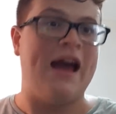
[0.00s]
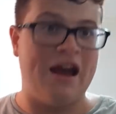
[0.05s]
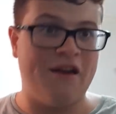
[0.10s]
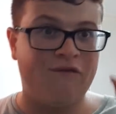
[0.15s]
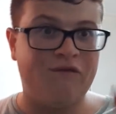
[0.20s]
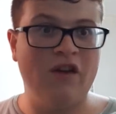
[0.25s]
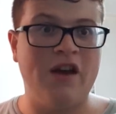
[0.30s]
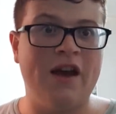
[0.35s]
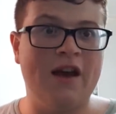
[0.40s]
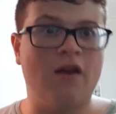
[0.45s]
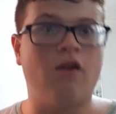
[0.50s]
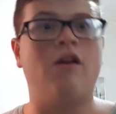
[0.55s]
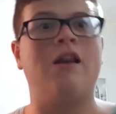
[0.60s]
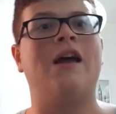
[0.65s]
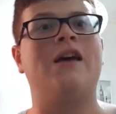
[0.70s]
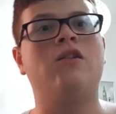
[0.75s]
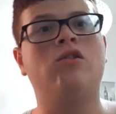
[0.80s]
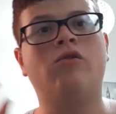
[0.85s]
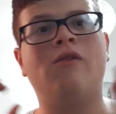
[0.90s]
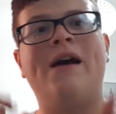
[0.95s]
è vero,
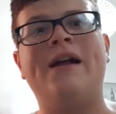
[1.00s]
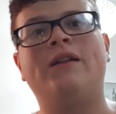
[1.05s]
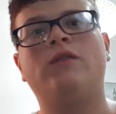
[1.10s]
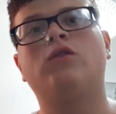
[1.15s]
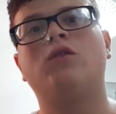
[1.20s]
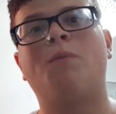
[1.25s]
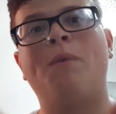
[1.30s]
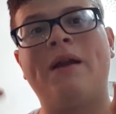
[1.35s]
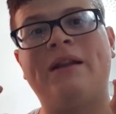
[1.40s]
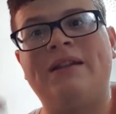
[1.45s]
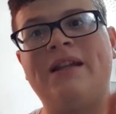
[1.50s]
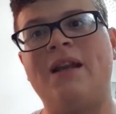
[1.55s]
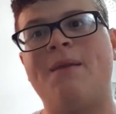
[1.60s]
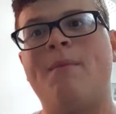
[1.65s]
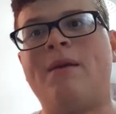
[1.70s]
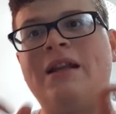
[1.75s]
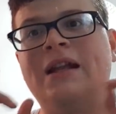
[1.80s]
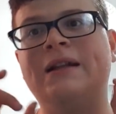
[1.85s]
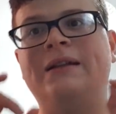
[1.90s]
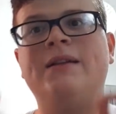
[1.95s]
la Juventus
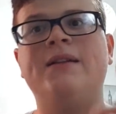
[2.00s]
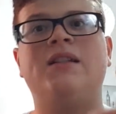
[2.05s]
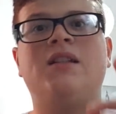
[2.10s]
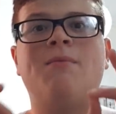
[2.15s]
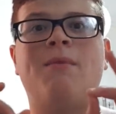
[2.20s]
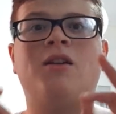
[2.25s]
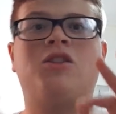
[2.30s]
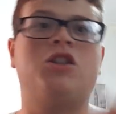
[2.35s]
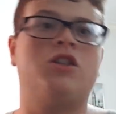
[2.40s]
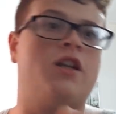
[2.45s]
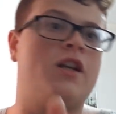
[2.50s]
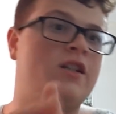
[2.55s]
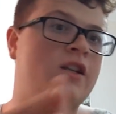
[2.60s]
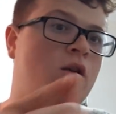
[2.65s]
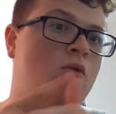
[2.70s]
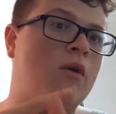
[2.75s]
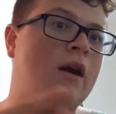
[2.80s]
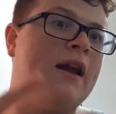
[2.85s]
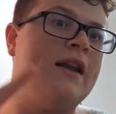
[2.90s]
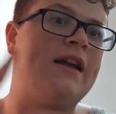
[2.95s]
perderebbe tantissimo a cedere sia
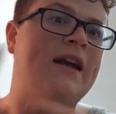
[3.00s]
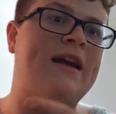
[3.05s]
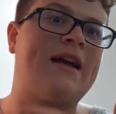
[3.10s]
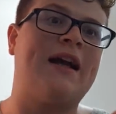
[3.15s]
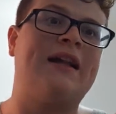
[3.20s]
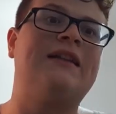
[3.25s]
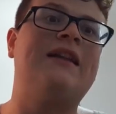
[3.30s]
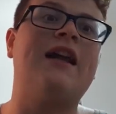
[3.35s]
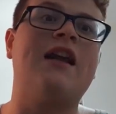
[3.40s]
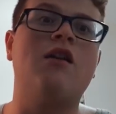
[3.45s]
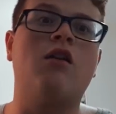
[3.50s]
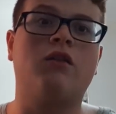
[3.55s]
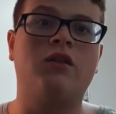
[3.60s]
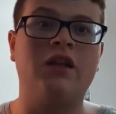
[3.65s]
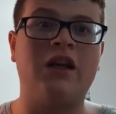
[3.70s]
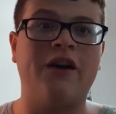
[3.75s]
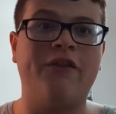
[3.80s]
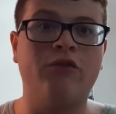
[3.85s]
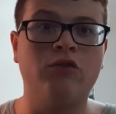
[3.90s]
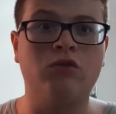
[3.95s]
Rugani che Caldari in
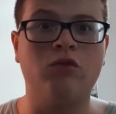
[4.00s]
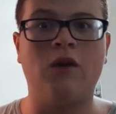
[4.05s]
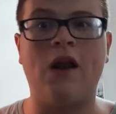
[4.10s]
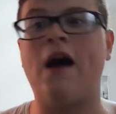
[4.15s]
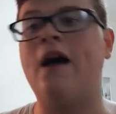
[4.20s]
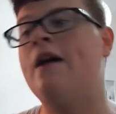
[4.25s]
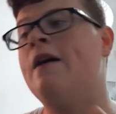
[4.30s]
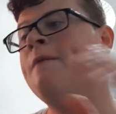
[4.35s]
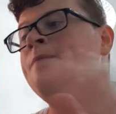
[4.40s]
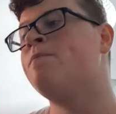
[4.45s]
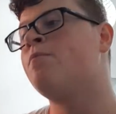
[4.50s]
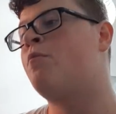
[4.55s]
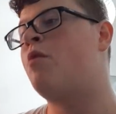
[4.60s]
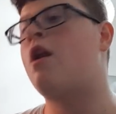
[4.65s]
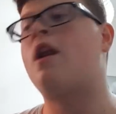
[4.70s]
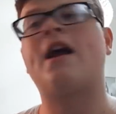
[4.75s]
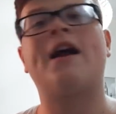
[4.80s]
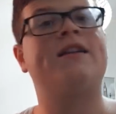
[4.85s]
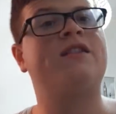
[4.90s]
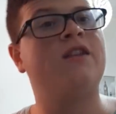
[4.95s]
ottica futura,
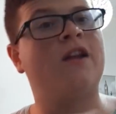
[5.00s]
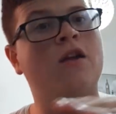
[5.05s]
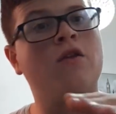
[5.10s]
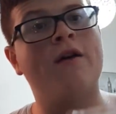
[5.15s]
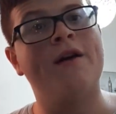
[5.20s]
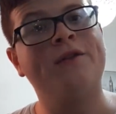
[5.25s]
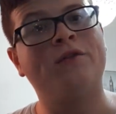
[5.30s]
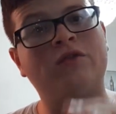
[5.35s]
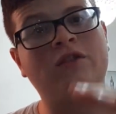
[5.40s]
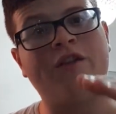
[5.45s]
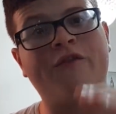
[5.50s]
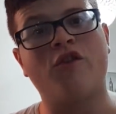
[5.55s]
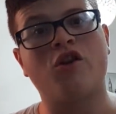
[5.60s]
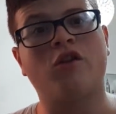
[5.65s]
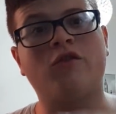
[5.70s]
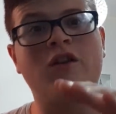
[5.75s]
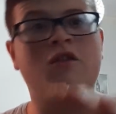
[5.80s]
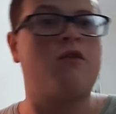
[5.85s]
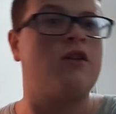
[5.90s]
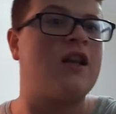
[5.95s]
però ragazzi la Juventus sta
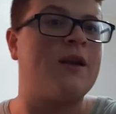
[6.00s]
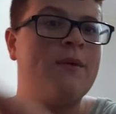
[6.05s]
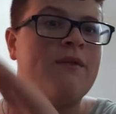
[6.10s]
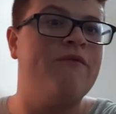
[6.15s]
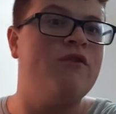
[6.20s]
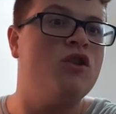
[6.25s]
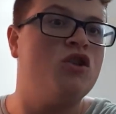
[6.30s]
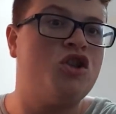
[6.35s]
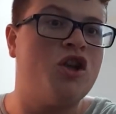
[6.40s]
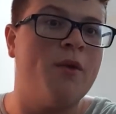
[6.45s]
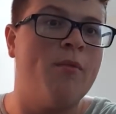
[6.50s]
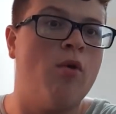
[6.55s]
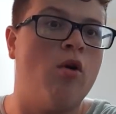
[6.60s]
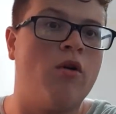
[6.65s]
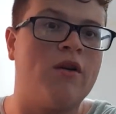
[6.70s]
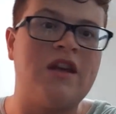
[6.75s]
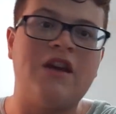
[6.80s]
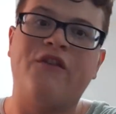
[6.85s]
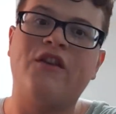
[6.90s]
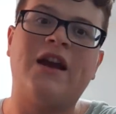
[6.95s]
facendo una squadra che vince
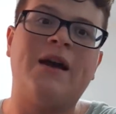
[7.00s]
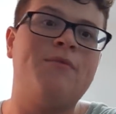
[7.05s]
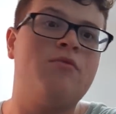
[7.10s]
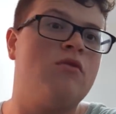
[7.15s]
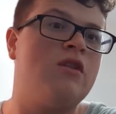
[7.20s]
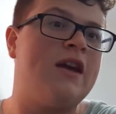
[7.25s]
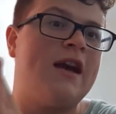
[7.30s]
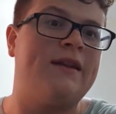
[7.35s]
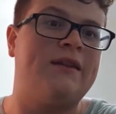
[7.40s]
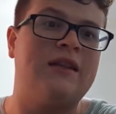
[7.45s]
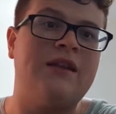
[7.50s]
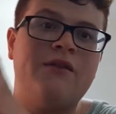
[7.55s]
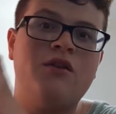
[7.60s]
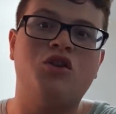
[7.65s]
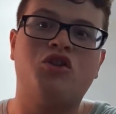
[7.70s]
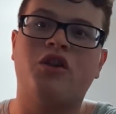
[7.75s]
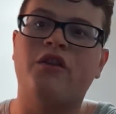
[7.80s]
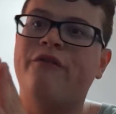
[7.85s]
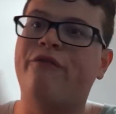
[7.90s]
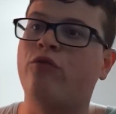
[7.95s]
Mogna, non frega più niente deve
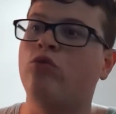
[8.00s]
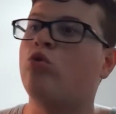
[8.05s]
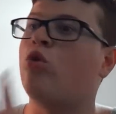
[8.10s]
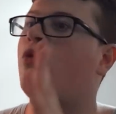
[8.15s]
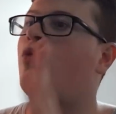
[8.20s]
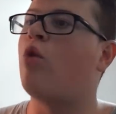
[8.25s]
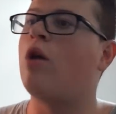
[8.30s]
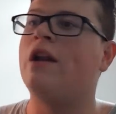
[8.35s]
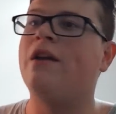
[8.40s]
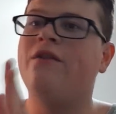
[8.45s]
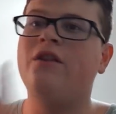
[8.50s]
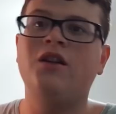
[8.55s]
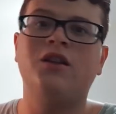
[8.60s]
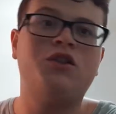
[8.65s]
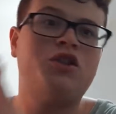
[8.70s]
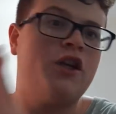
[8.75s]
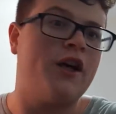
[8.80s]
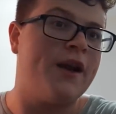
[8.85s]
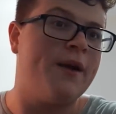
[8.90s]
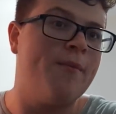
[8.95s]
vincere in futuro, vuole
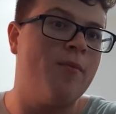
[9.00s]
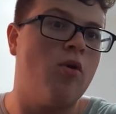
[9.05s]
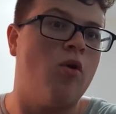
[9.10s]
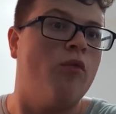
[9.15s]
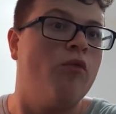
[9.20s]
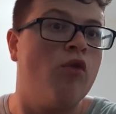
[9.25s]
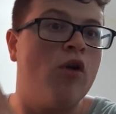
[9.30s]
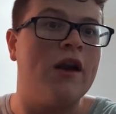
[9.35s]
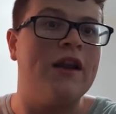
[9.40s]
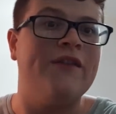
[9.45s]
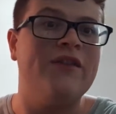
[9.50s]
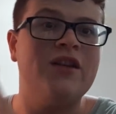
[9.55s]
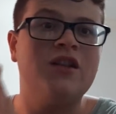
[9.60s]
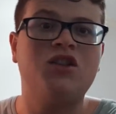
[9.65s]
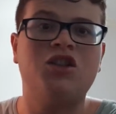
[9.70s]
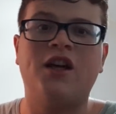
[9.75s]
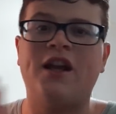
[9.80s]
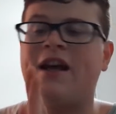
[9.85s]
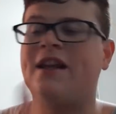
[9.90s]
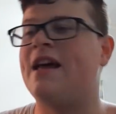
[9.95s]
vincere mo, vuole
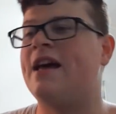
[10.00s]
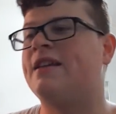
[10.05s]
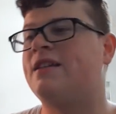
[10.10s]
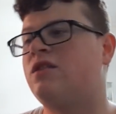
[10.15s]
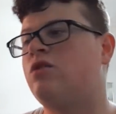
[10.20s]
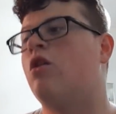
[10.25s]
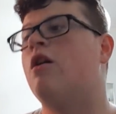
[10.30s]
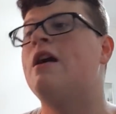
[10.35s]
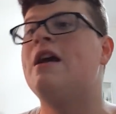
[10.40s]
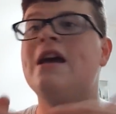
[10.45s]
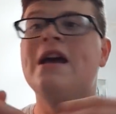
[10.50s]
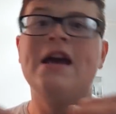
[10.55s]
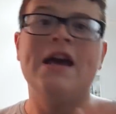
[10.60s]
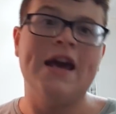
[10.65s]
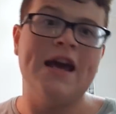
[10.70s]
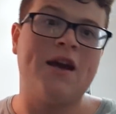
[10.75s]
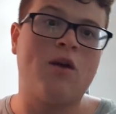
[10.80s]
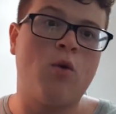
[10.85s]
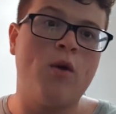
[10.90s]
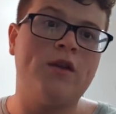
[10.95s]
vincere adesso
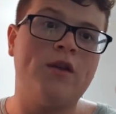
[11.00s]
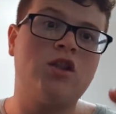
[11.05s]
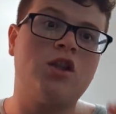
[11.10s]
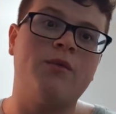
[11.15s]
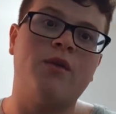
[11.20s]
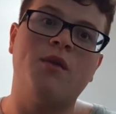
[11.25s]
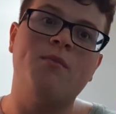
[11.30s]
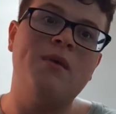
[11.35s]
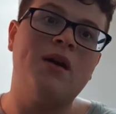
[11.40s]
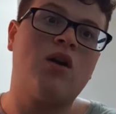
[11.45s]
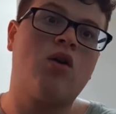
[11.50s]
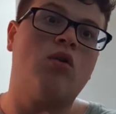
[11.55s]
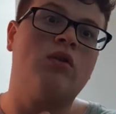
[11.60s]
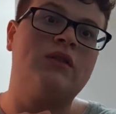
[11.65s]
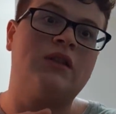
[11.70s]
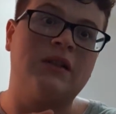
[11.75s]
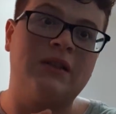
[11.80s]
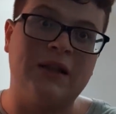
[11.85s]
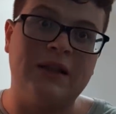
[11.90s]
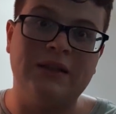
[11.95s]
e questo per me
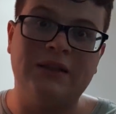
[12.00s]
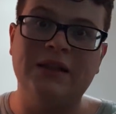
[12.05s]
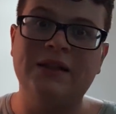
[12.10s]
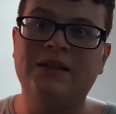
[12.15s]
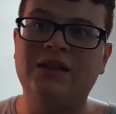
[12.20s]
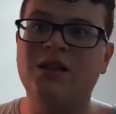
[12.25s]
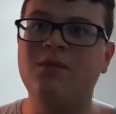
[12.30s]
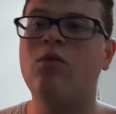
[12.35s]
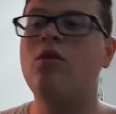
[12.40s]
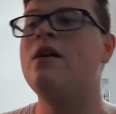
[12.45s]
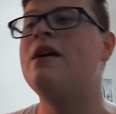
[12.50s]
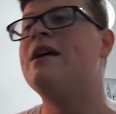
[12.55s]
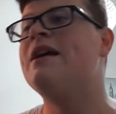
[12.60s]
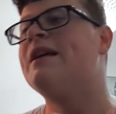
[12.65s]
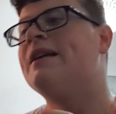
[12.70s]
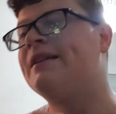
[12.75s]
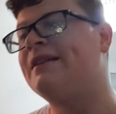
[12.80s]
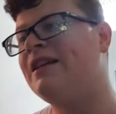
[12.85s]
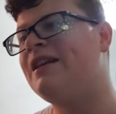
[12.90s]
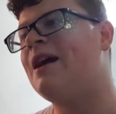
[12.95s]
conta tantissimo
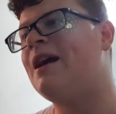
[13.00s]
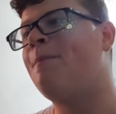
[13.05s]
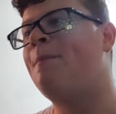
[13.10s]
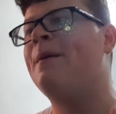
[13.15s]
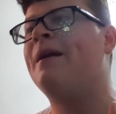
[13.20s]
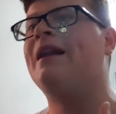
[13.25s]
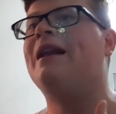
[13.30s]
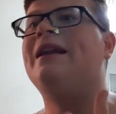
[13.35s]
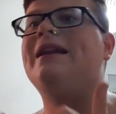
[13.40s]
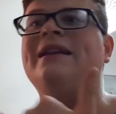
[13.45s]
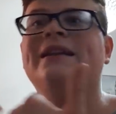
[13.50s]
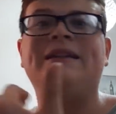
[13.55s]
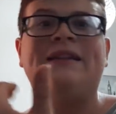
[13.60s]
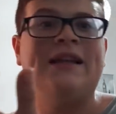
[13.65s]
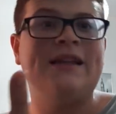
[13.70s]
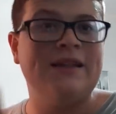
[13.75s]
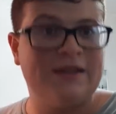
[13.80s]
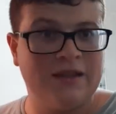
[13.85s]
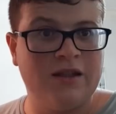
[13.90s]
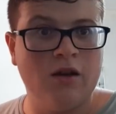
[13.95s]
sia per
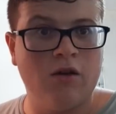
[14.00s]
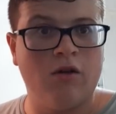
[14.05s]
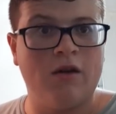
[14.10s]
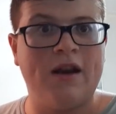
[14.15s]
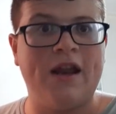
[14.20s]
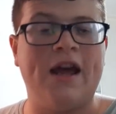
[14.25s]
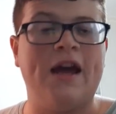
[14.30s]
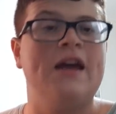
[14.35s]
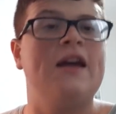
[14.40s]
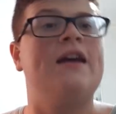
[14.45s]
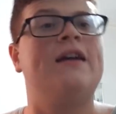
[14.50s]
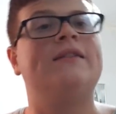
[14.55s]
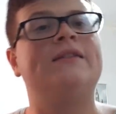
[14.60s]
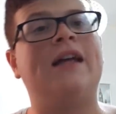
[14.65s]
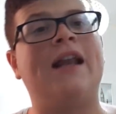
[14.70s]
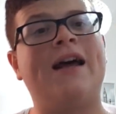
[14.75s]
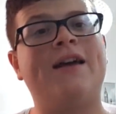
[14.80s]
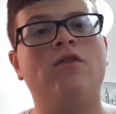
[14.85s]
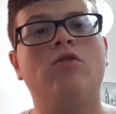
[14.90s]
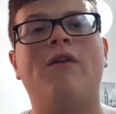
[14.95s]
l'intenzione
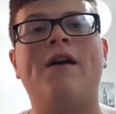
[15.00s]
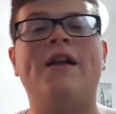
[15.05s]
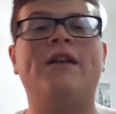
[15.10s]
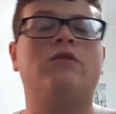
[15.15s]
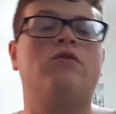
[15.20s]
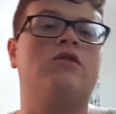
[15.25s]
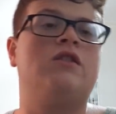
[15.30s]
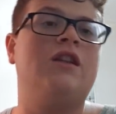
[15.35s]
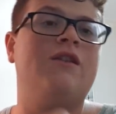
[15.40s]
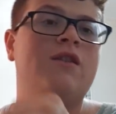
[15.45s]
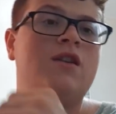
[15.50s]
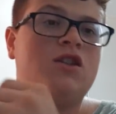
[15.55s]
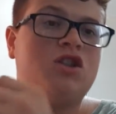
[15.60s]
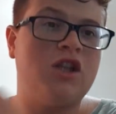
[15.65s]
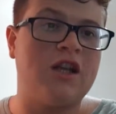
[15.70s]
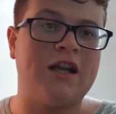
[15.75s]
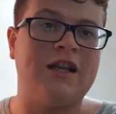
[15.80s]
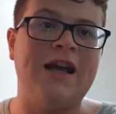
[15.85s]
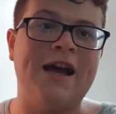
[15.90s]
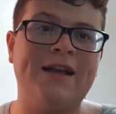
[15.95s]
della Juventus di
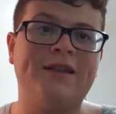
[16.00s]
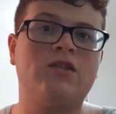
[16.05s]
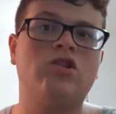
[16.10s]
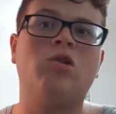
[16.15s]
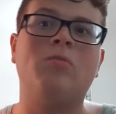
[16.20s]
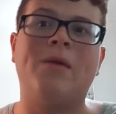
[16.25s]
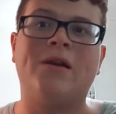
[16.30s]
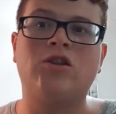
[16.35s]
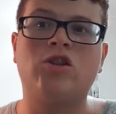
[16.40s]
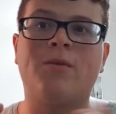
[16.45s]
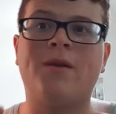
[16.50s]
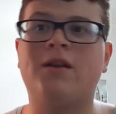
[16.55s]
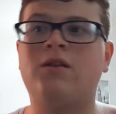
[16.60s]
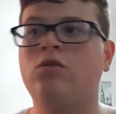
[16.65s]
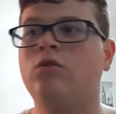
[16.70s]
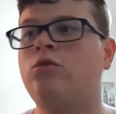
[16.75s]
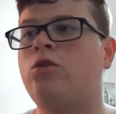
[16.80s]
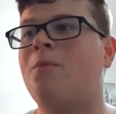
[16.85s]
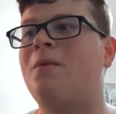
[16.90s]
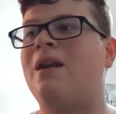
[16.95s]
vincere adesso ma
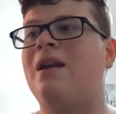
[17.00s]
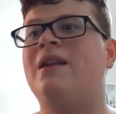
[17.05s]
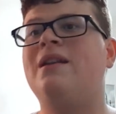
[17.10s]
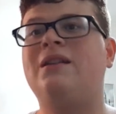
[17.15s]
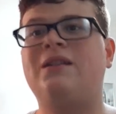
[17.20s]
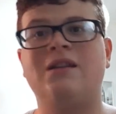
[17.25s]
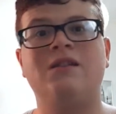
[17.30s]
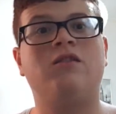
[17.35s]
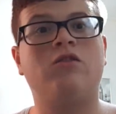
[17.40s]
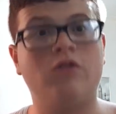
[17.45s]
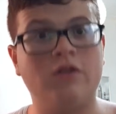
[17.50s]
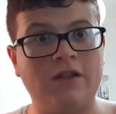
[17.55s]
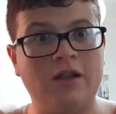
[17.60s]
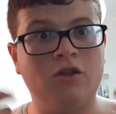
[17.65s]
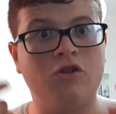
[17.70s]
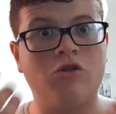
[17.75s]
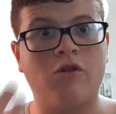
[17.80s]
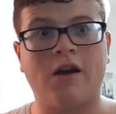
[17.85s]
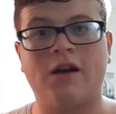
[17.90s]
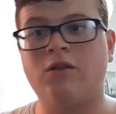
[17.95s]
soprattutto per l'intenzione
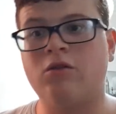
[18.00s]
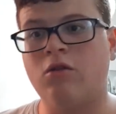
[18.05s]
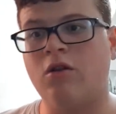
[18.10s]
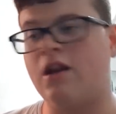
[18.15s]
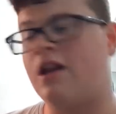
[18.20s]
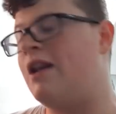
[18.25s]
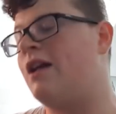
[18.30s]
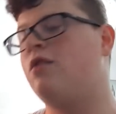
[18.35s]
dei giocatori.